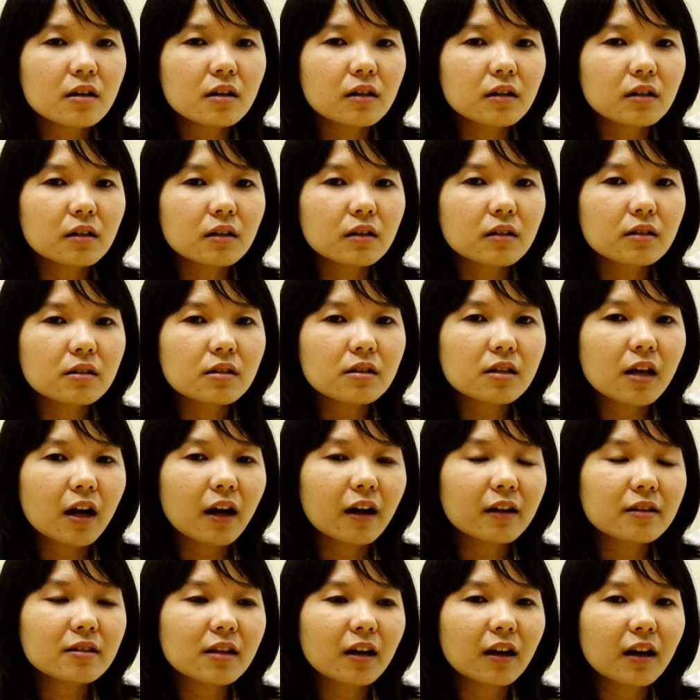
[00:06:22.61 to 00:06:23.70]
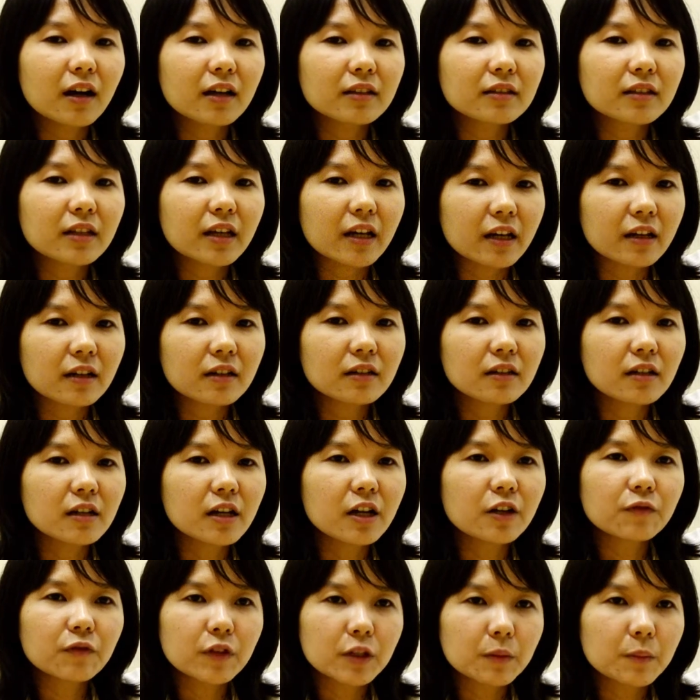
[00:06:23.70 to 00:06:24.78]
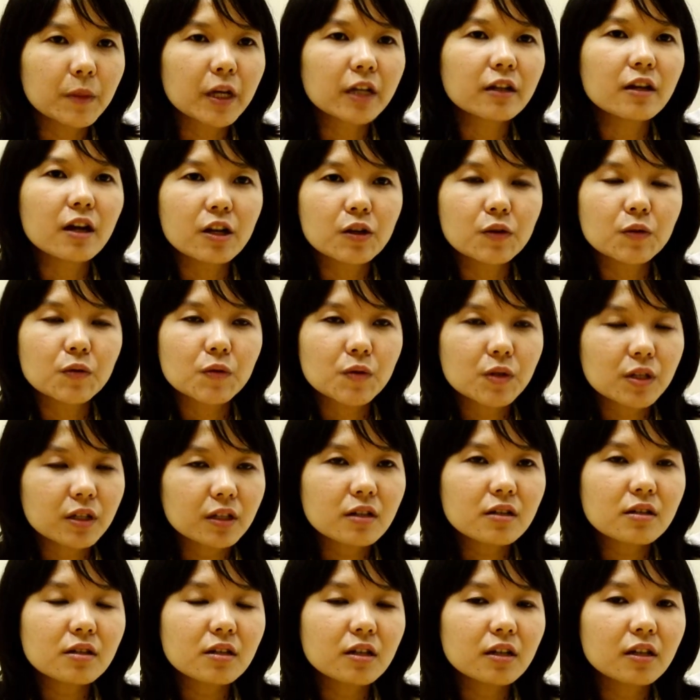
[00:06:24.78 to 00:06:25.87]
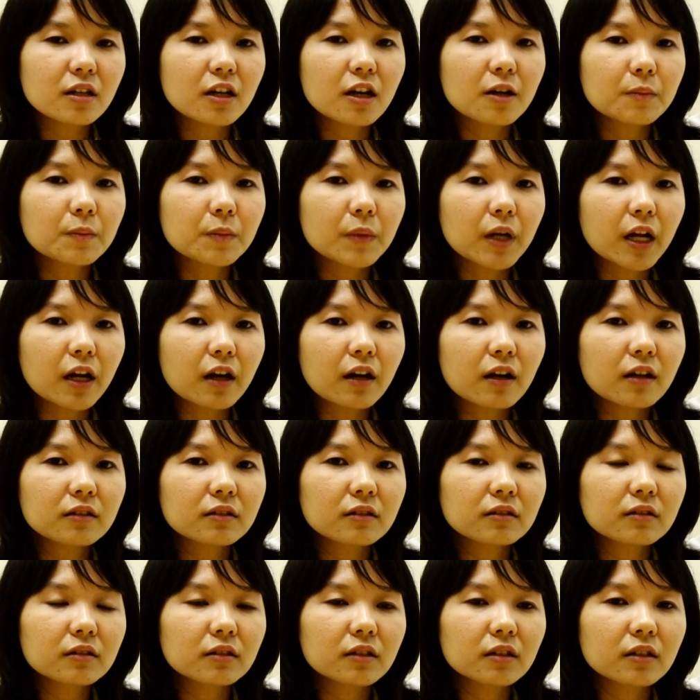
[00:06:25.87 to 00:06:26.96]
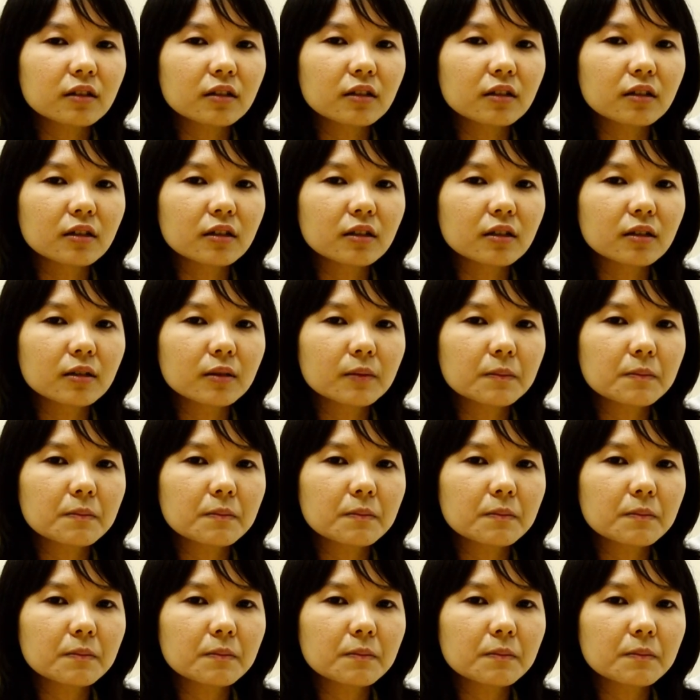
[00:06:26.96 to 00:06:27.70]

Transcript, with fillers: eh, sangat-sangat uh, care dengan feedback dari user sehingga mereka uh,